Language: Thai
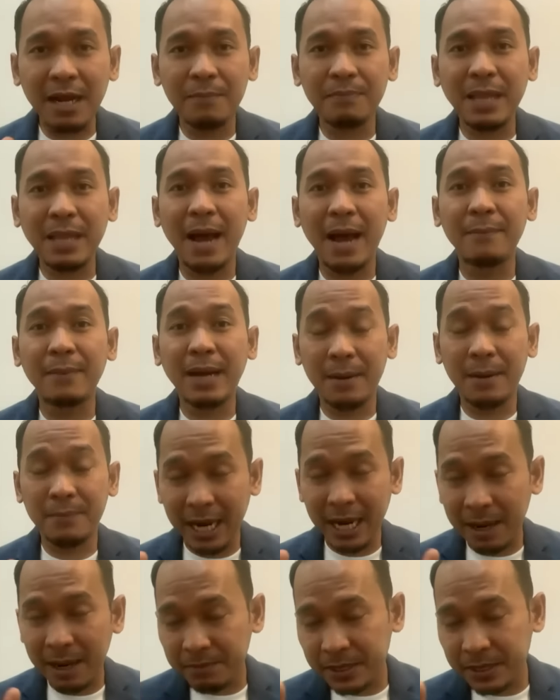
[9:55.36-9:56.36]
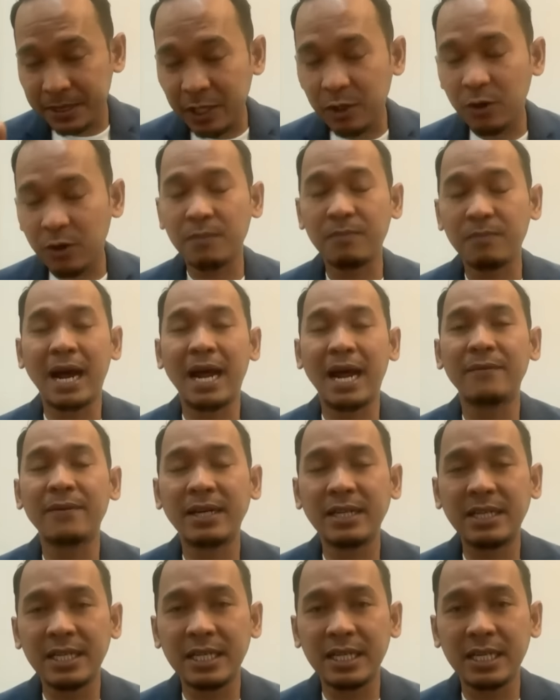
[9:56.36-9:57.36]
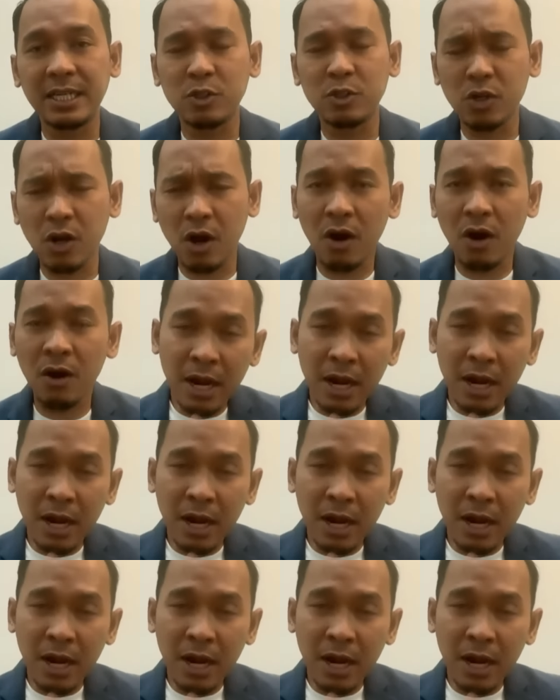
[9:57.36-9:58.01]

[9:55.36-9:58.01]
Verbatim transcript: งคำถามการบังคับใช้กฎหมายเรื่องที่หนึ่ง สอง